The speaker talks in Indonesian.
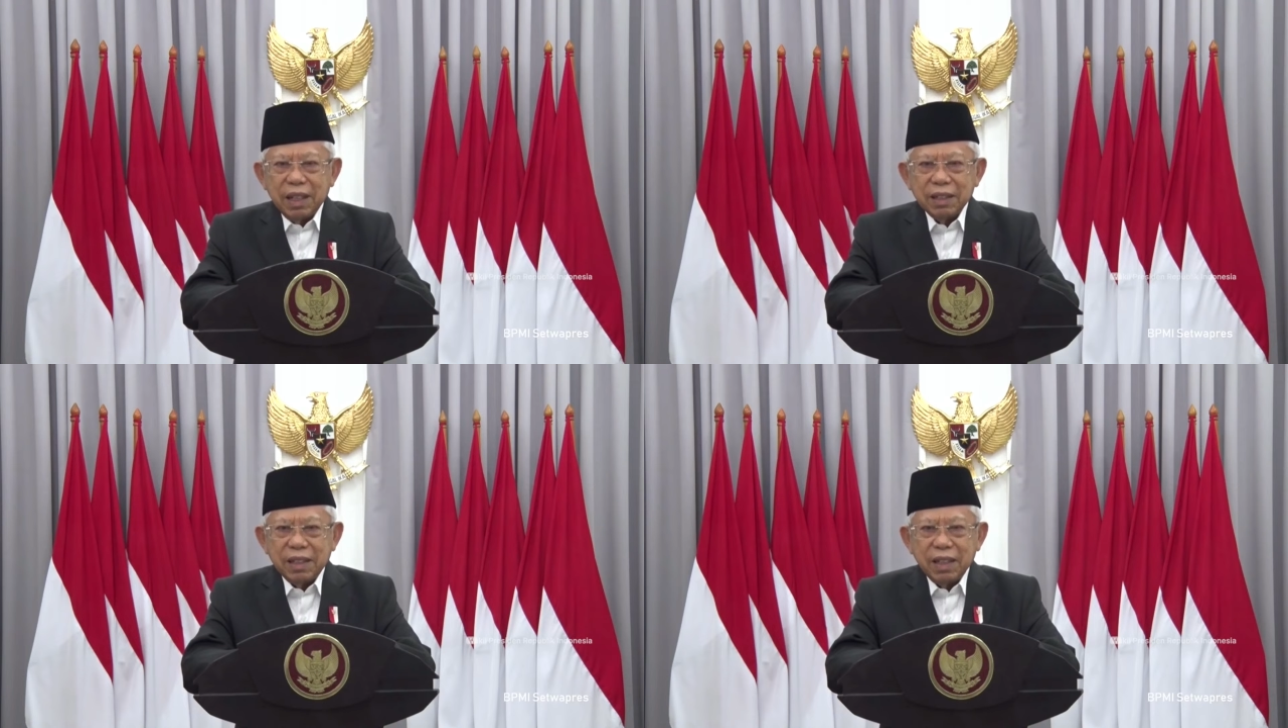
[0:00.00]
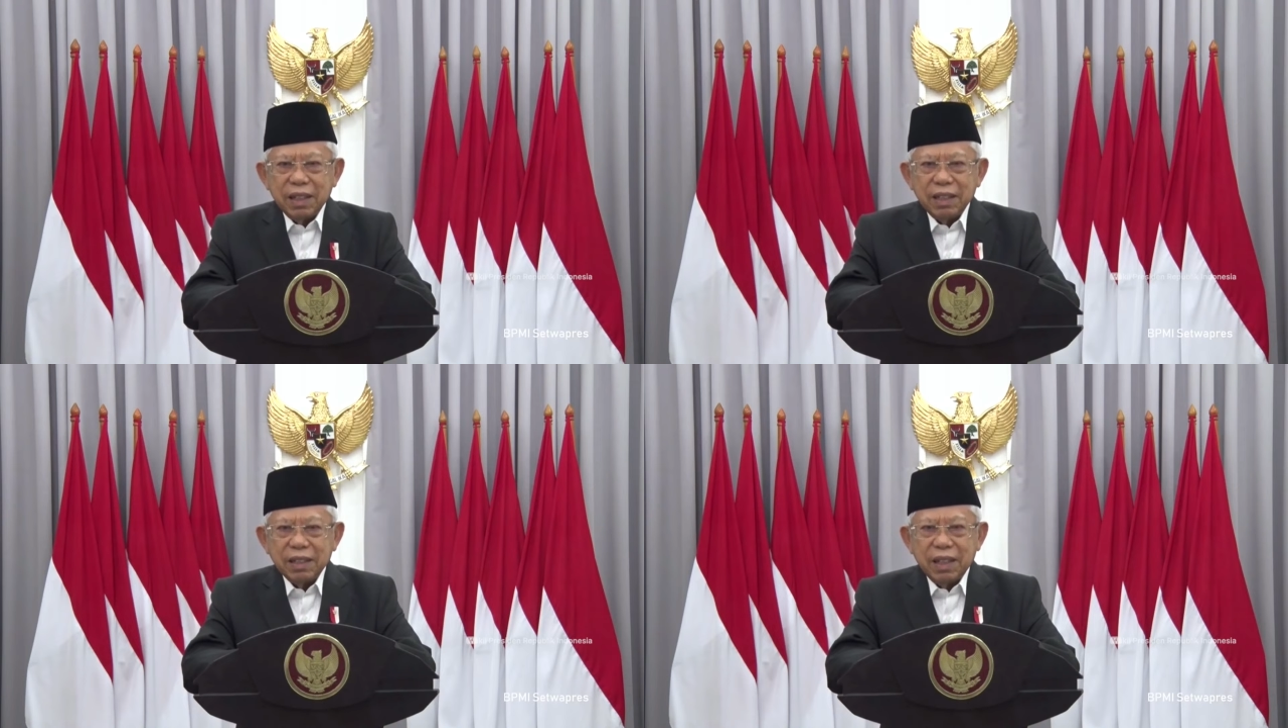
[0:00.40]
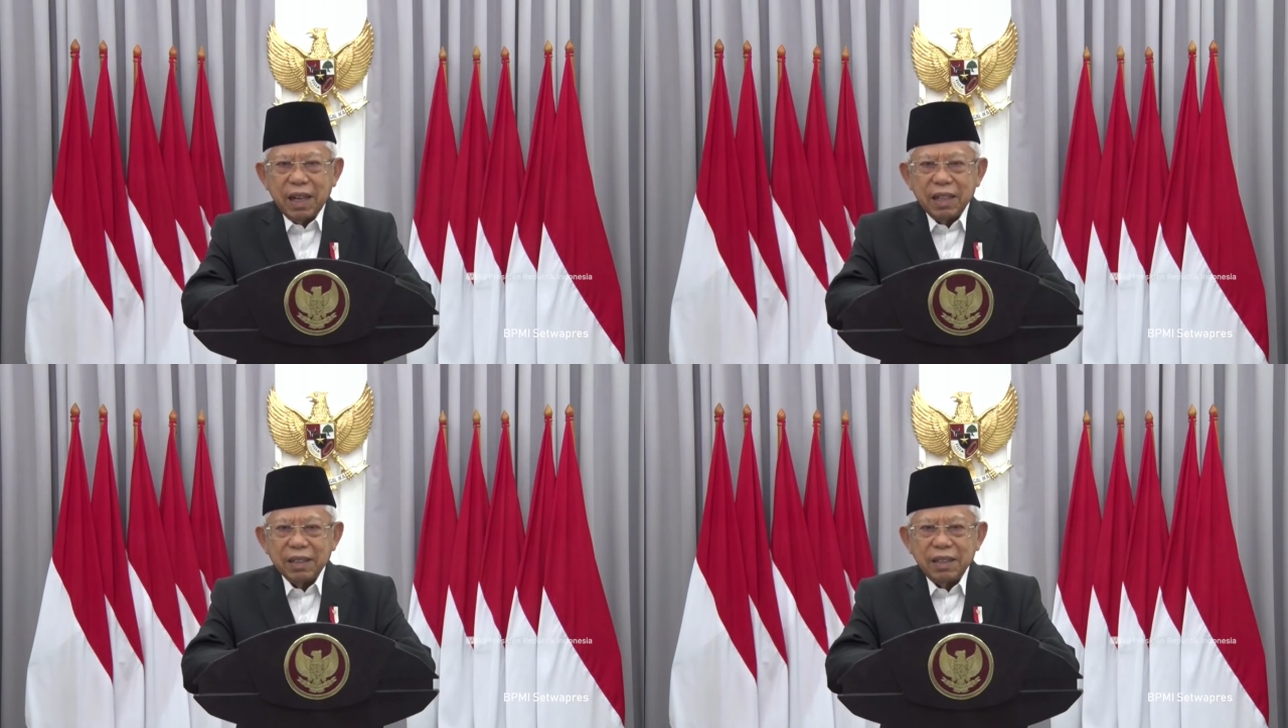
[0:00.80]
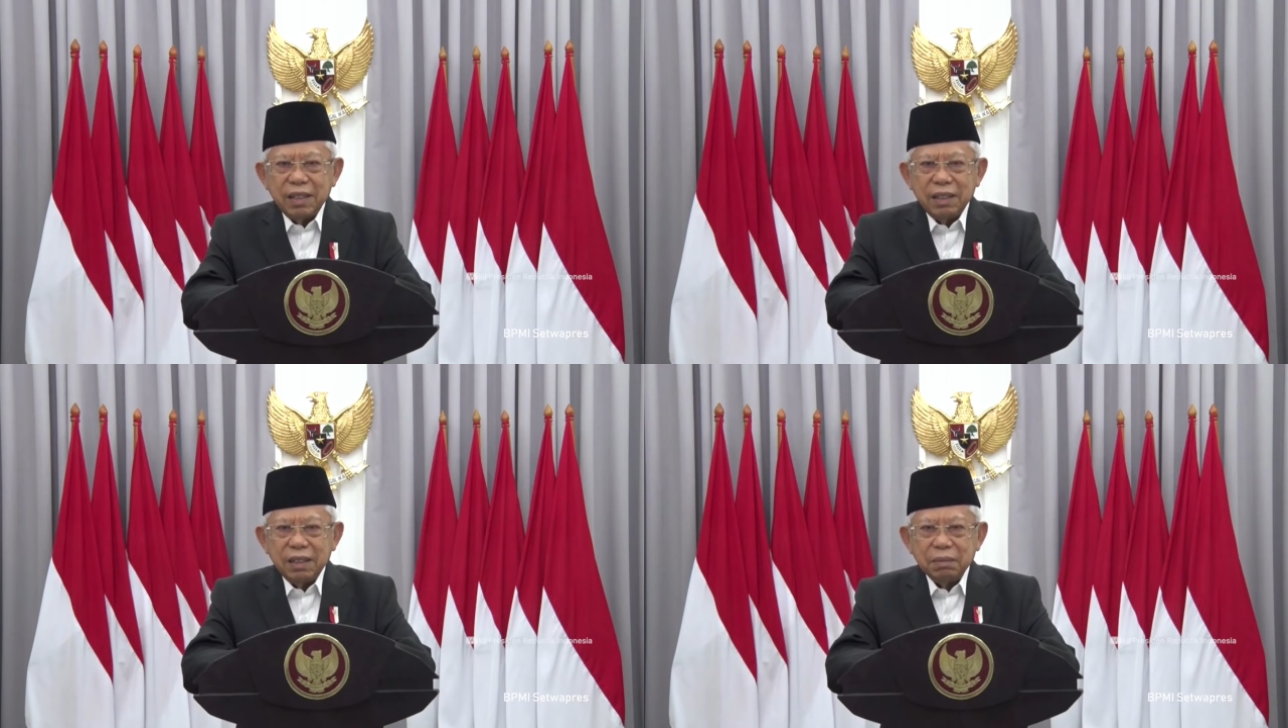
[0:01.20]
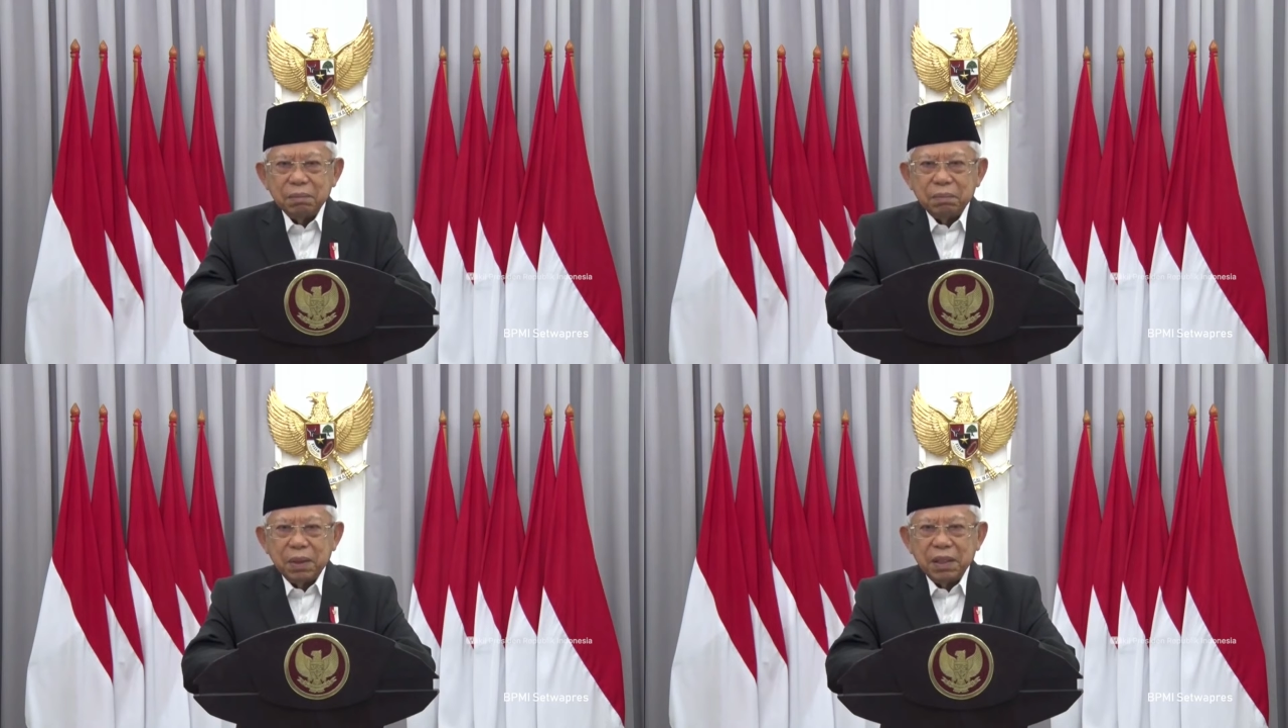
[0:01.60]
yang terintegrasi
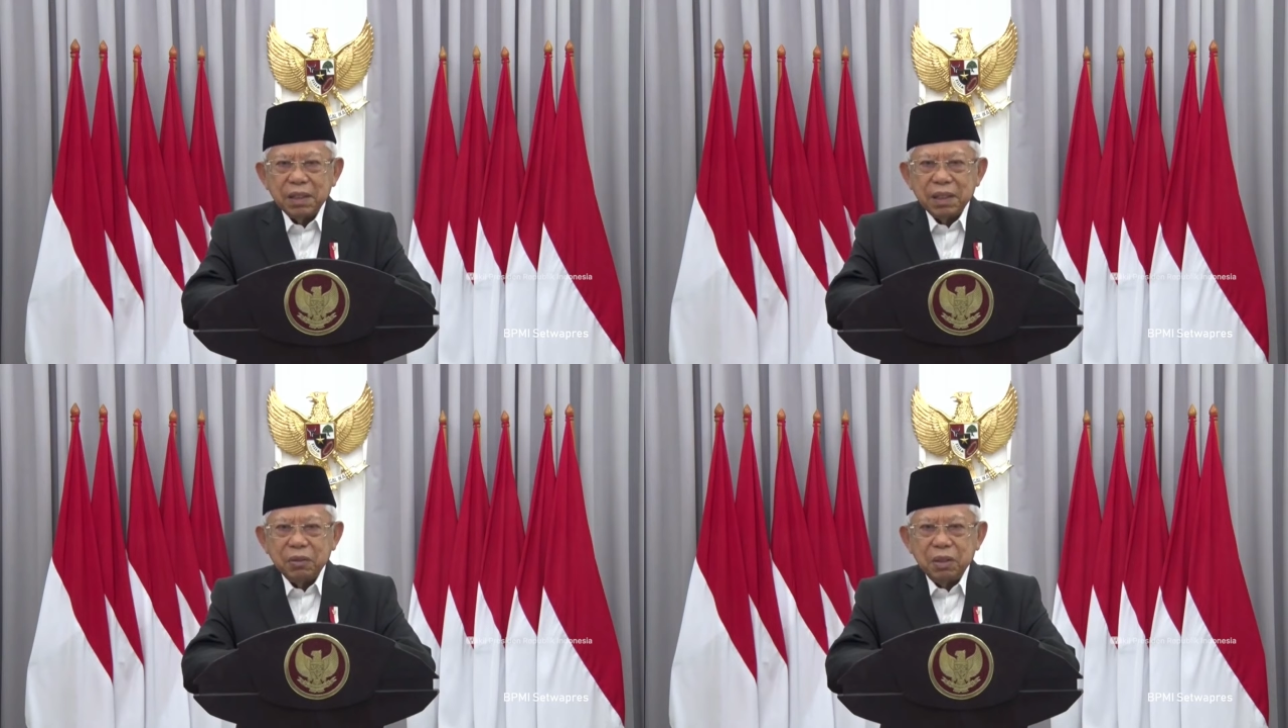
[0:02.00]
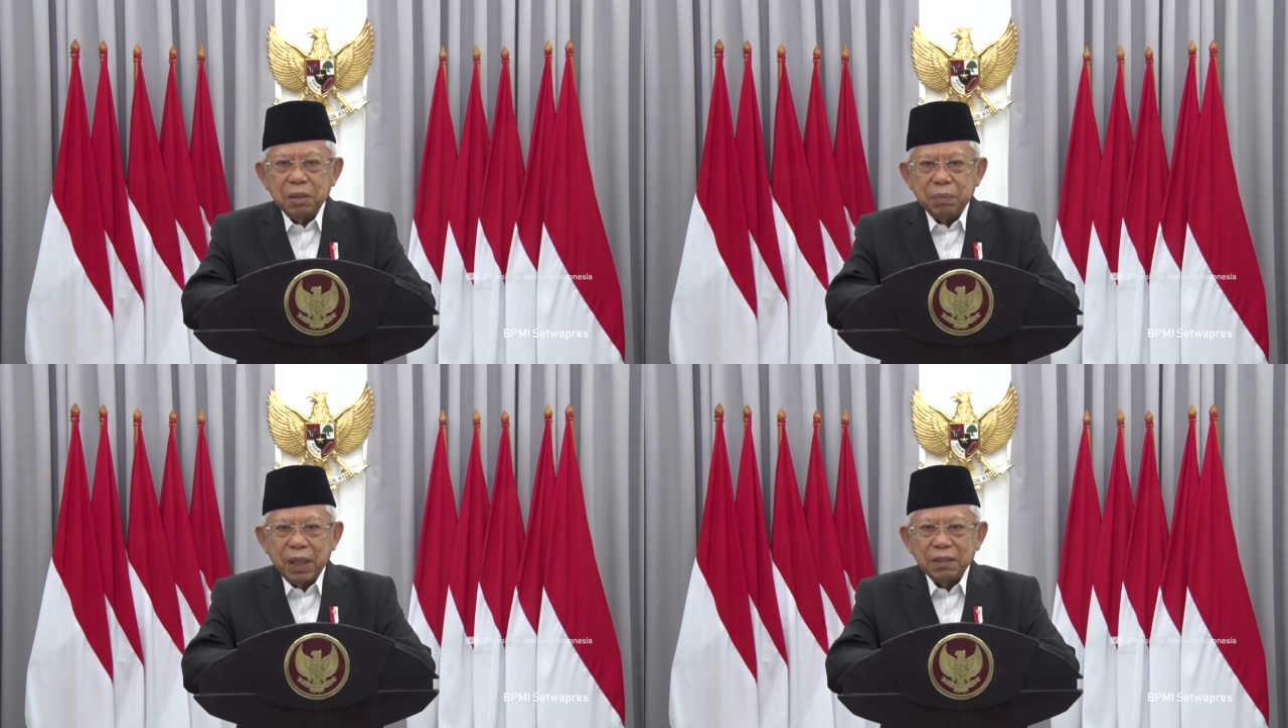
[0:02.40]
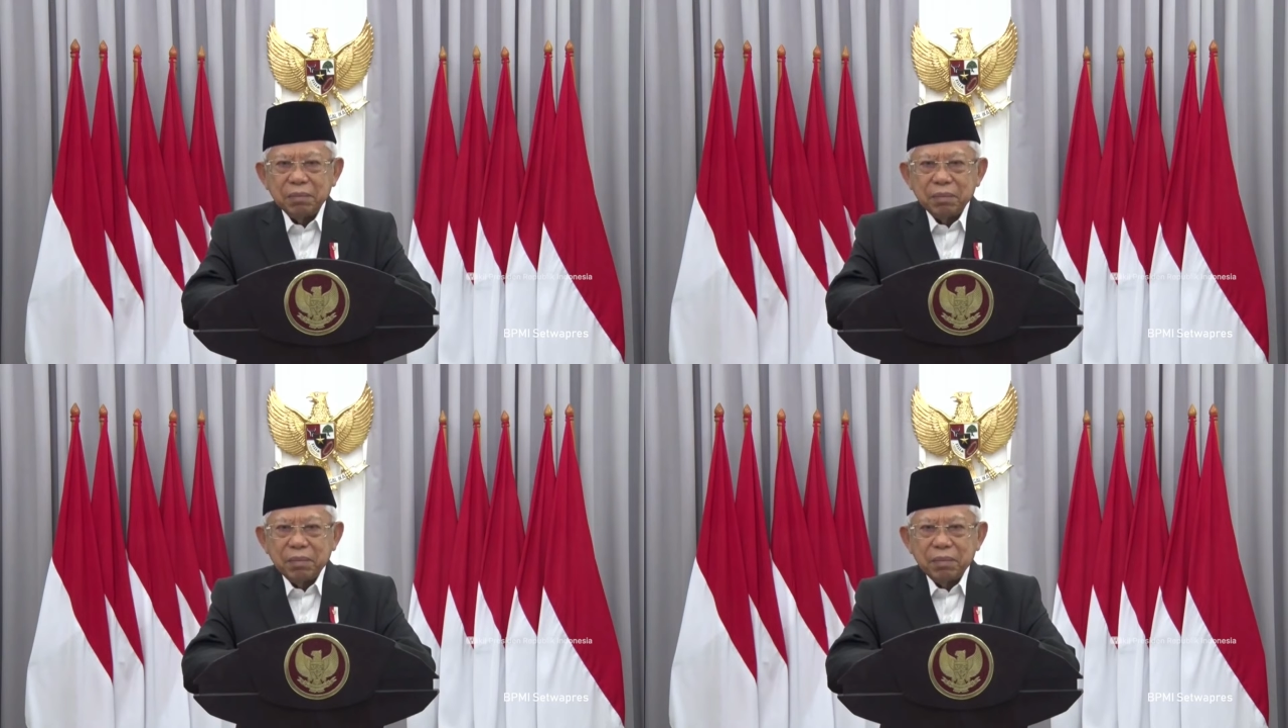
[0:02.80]
pada satu tempat